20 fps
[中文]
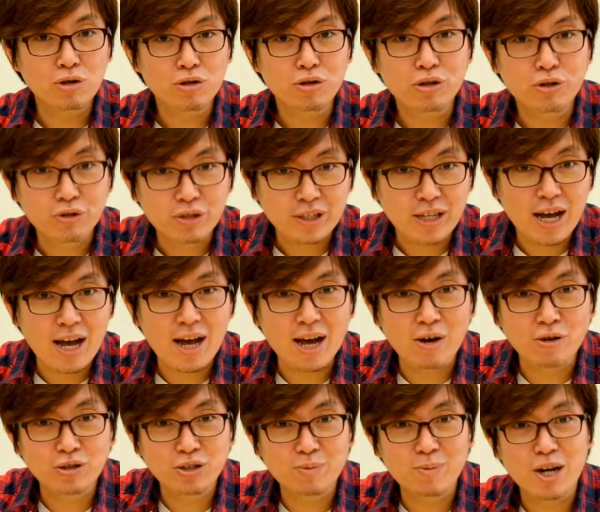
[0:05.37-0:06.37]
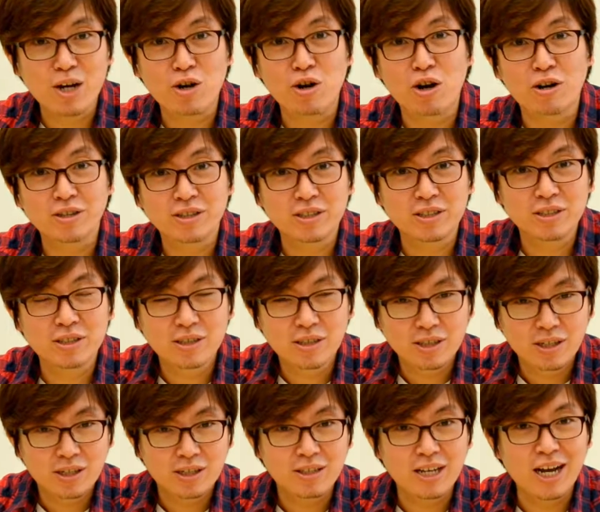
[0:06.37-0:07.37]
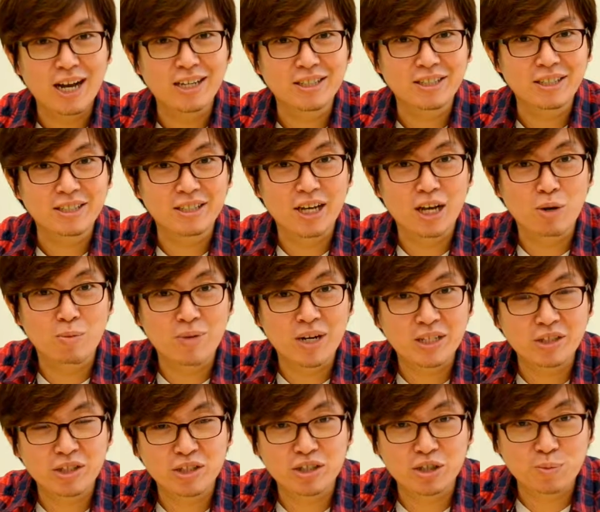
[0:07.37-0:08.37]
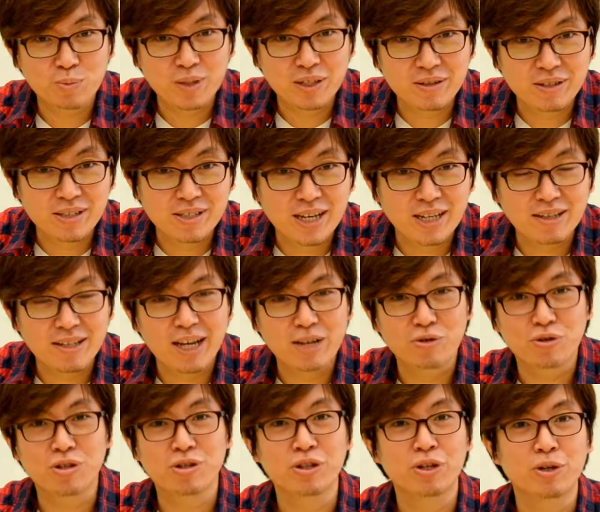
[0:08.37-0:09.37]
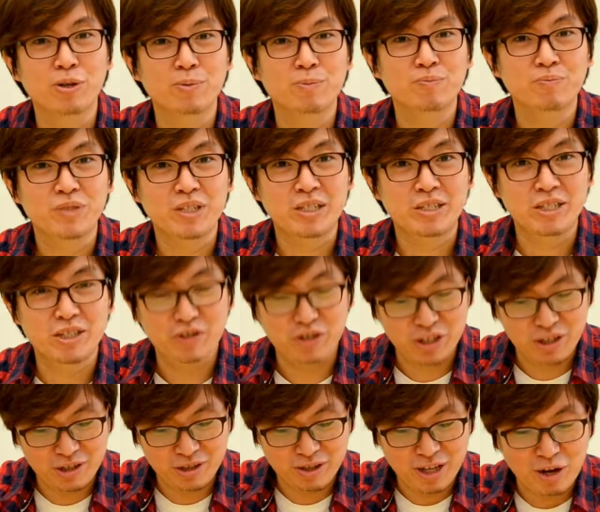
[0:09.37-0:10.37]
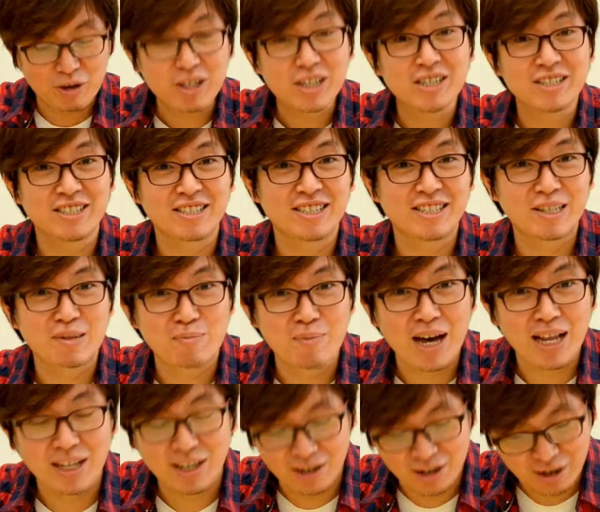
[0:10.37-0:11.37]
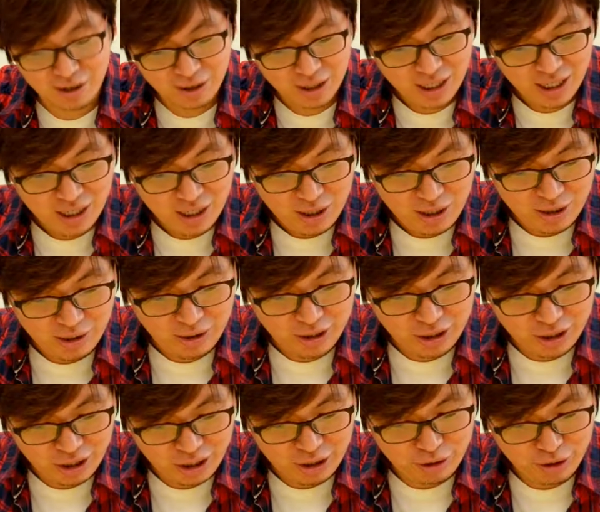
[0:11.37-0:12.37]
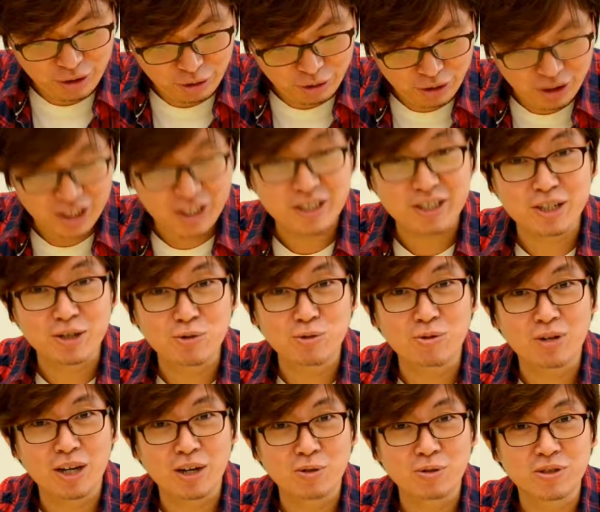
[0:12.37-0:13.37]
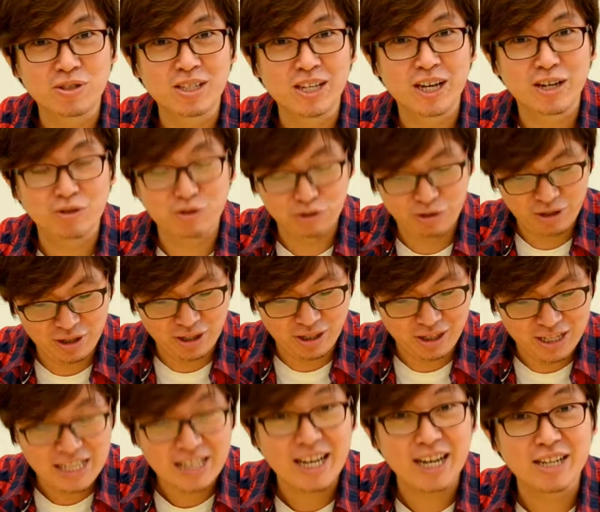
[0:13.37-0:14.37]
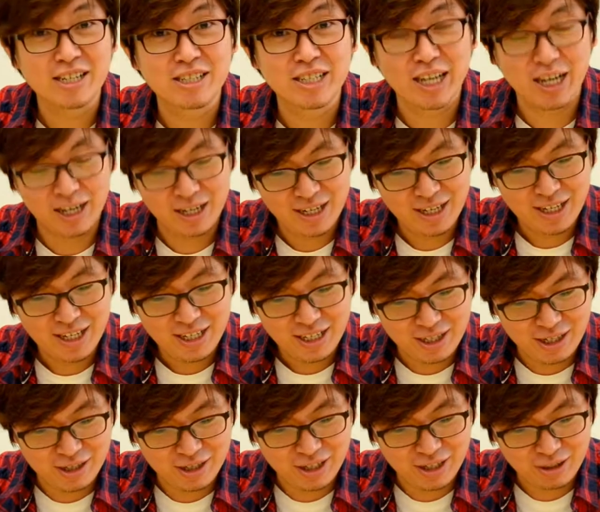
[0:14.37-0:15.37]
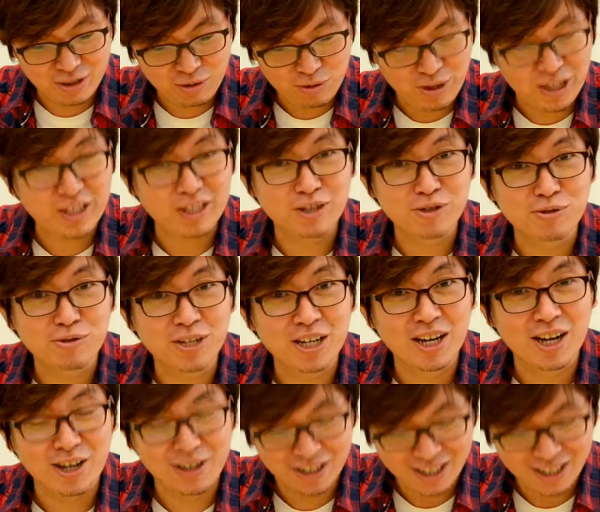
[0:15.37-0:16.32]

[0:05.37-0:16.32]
各位同学，大家好，我是 Marco 老师。那接下来我们来进行我们的第三单元喽，已经进行到课程的一半了哈。我相信各位同学很辛苦了，我知道就是忍耐一下，课程快结束了哈。